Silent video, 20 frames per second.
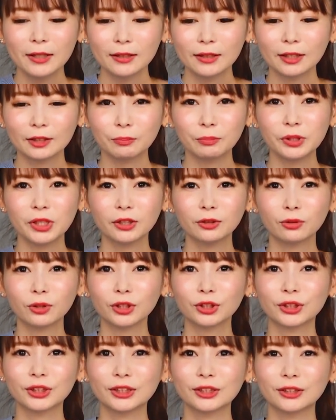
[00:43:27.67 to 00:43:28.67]
だってピアノ
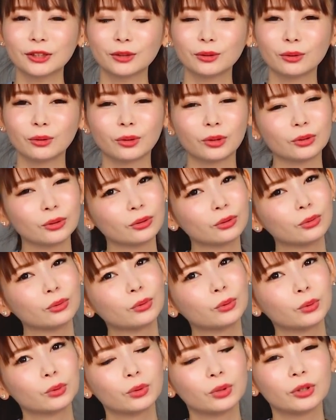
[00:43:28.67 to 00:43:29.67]
が好きってなんかそう
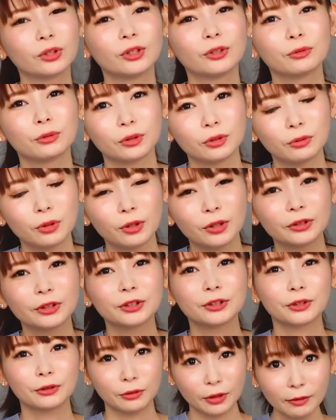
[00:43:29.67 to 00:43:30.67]
いうことじゃないのかな、分かんな
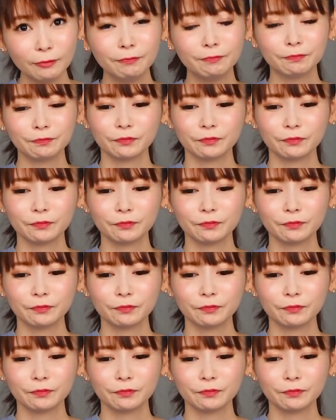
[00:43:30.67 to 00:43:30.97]
いですけどね。